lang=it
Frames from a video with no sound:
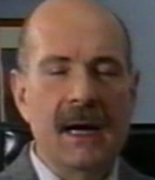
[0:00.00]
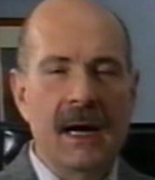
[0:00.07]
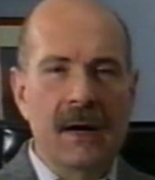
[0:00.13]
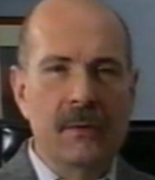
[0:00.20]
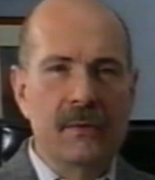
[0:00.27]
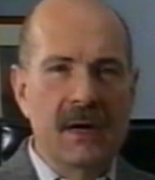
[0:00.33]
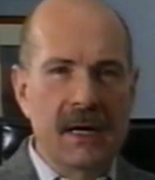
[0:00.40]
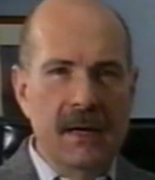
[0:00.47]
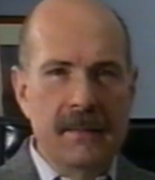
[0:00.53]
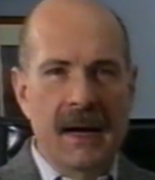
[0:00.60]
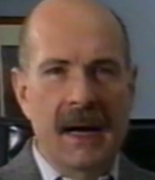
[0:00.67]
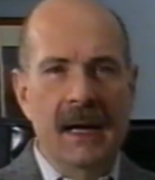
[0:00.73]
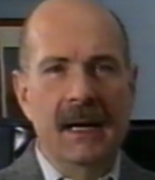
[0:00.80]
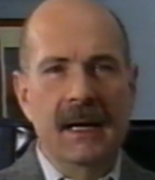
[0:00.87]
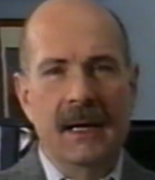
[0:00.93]
a un
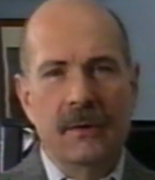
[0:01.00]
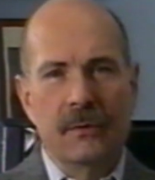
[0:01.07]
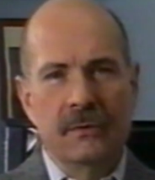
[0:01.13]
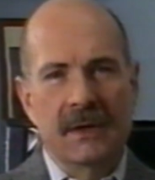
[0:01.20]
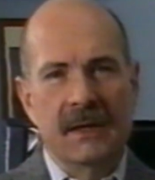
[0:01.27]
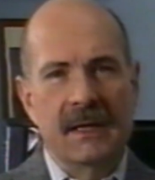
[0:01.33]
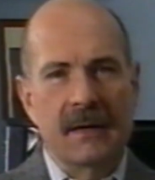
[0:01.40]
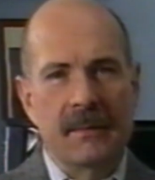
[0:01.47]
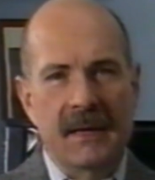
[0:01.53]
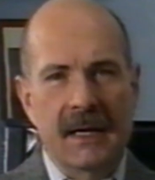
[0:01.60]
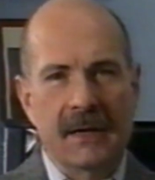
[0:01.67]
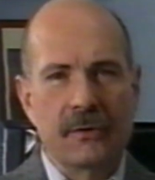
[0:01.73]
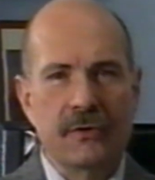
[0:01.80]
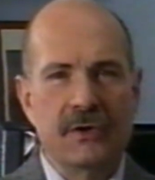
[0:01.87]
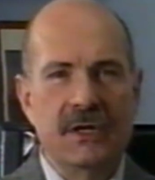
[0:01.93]
animale un
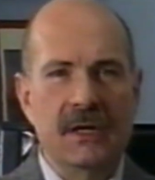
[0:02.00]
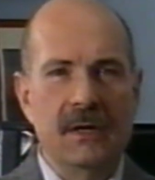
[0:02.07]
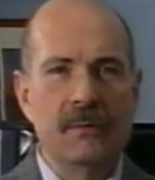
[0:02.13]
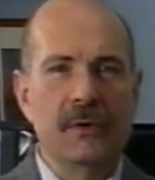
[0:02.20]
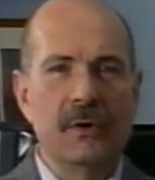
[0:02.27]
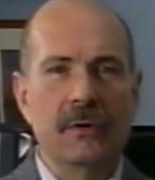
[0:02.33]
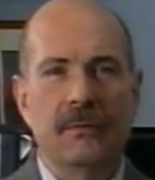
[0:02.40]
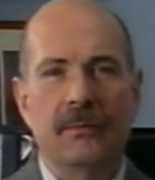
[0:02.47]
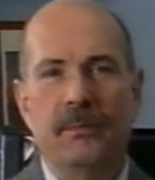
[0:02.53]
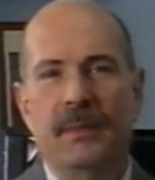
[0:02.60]
determinato cibo